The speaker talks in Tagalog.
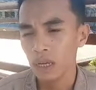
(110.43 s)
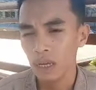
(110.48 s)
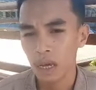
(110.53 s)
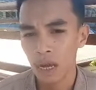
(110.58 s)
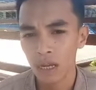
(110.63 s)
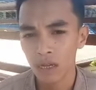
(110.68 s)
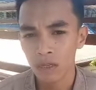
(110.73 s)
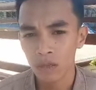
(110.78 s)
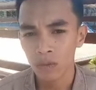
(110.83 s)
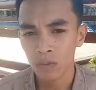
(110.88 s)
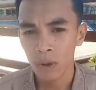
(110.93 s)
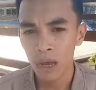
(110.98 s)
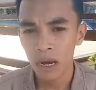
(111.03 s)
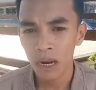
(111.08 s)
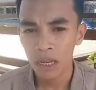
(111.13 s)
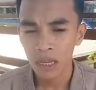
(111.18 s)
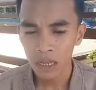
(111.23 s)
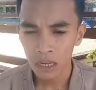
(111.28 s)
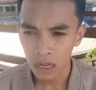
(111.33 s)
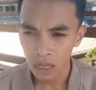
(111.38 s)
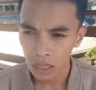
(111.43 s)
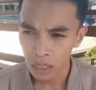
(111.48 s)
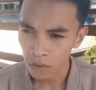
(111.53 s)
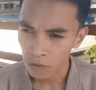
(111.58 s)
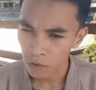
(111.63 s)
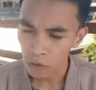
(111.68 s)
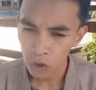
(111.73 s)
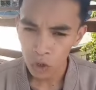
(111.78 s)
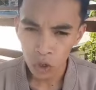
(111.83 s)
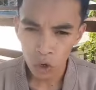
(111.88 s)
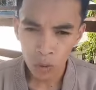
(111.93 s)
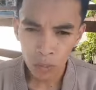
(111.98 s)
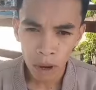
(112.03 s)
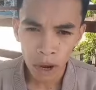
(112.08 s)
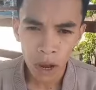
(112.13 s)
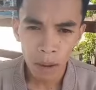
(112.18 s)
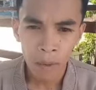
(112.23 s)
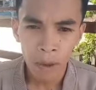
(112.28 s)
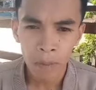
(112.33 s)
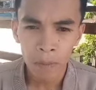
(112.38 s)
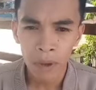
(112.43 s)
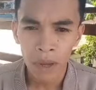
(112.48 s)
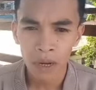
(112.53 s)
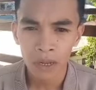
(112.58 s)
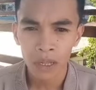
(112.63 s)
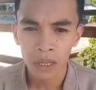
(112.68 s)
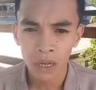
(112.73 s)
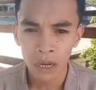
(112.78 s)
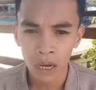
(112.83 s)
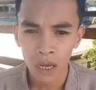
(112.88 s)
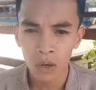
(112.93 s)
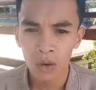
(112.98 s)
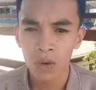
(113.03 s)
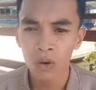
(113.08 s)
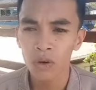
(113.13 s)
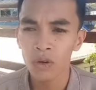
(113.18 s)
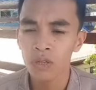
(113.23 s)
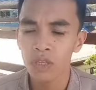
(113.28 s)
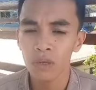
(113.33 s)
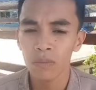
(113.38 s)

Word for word: Yan, so para in, in the future, magka-member din kayo.